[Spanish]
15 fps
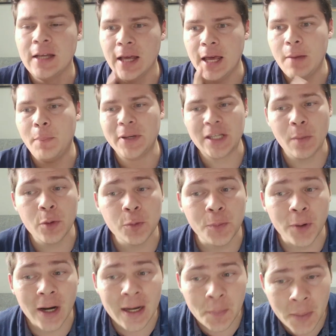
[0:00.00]
Empecemos
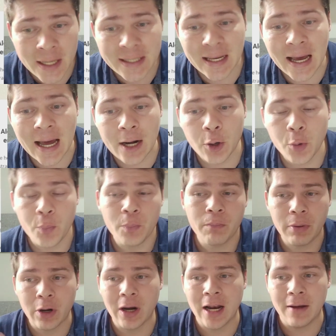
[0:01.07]
por el más caro,
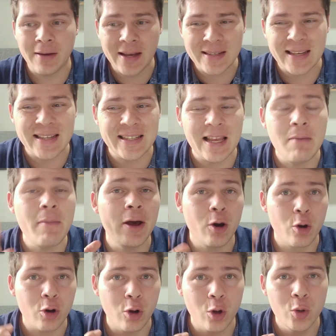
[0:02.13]
pero a la vez es el
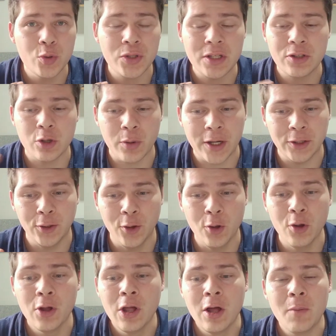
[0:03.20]
mejor hosting, sobre
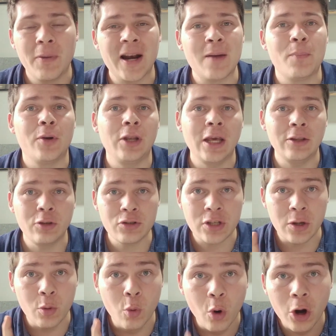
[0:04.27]
todo para proyectos
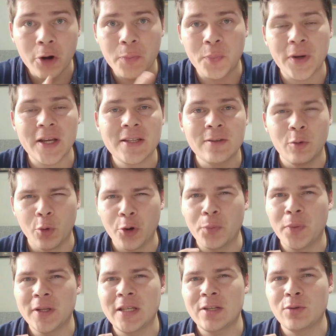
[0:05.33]
en WordPress.
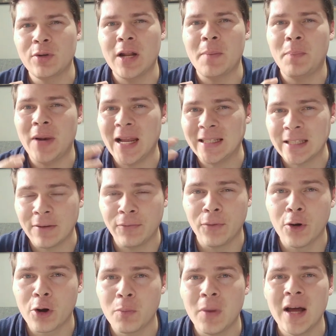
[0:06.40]
WordPress es una
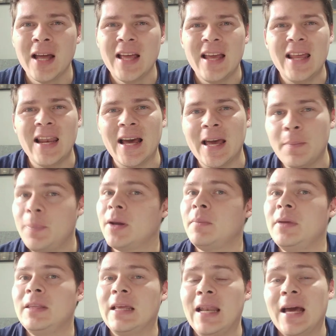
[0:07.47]
plataforma en la que,
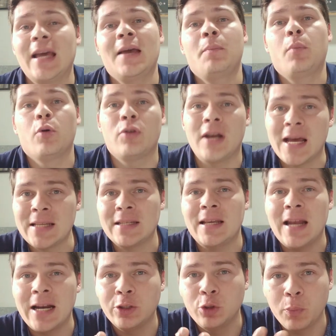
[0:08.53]
en la que podrás
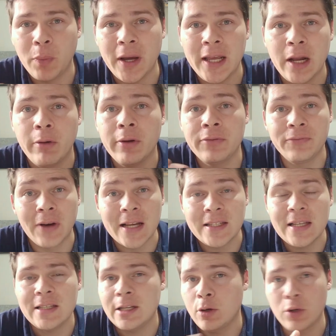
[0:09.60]
crear tu página web
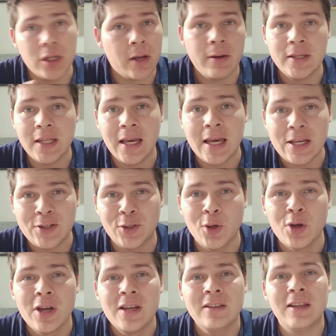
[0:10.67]
fácil. Si no sabes de esto,
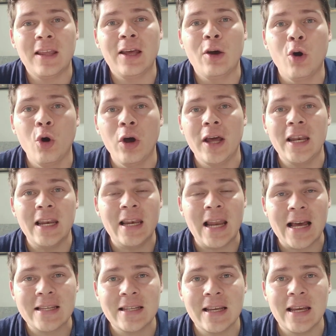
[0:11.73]
te dejo el
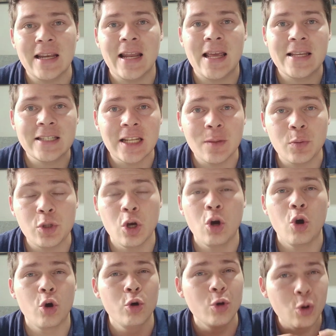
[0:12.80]
enlace en la descripción
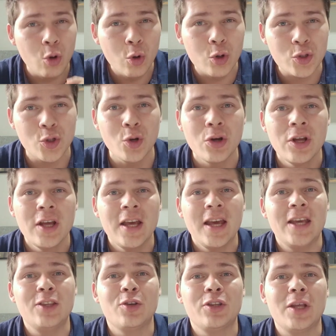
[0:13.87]
con un curso
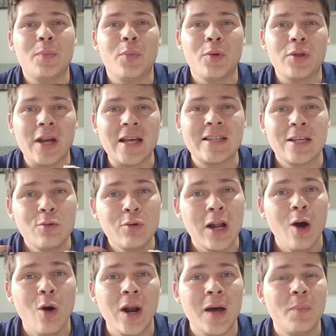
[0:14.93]
en donde podrás en una
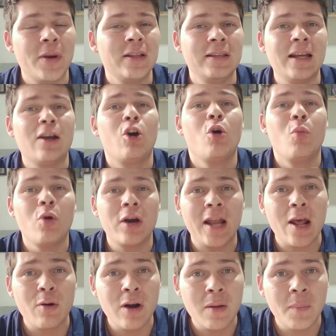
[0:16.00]
hora aprender cómo
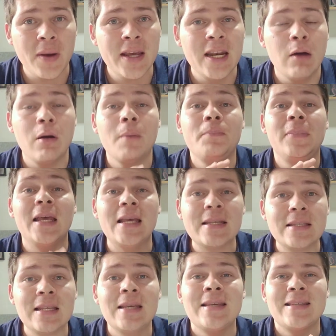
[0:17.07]
crear una página web
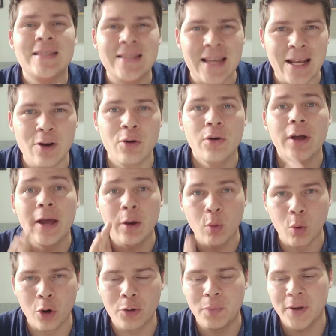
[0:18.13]
desde cero en
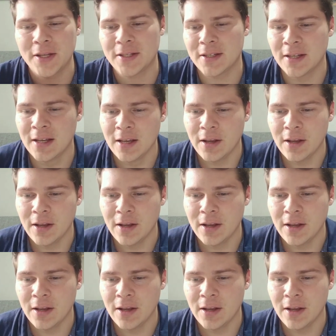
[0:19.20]
WordPress.